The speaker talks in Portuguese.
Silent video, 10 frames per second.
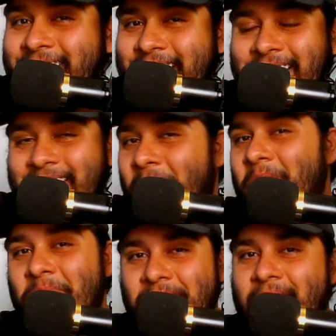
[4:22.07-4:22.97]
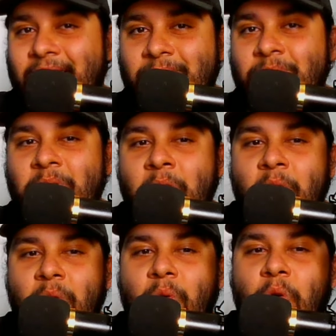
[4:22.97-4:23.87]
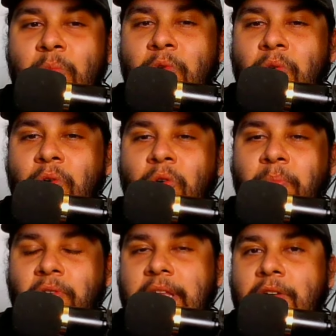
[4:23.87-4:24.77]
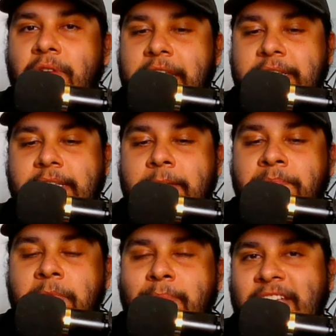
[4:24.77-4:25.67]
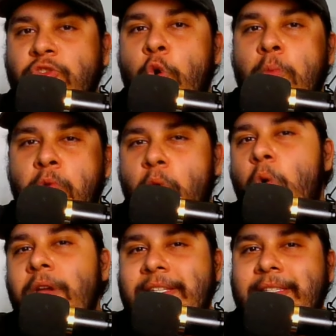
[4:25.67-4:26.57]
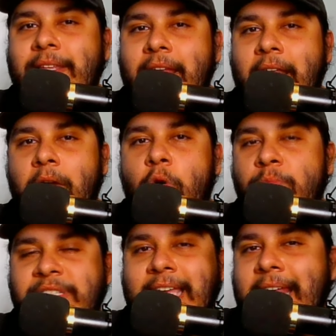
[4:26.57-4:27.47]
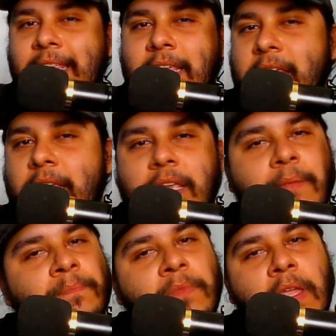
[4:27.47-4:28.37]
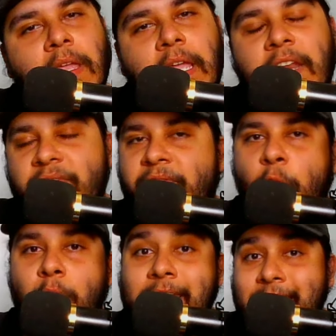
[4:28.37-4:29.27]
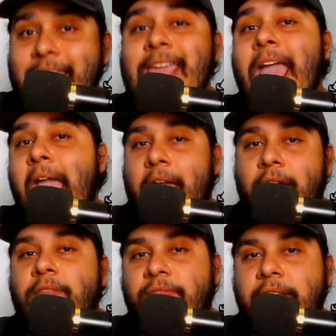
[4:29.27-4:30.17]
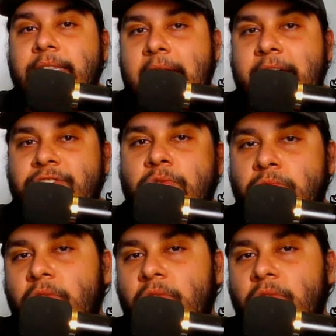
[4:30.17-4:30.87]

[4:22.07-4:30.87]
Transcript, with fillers: Ele não deu certo como protagonista, mas como coestrela, como sidekick, ele foi e é fantástico.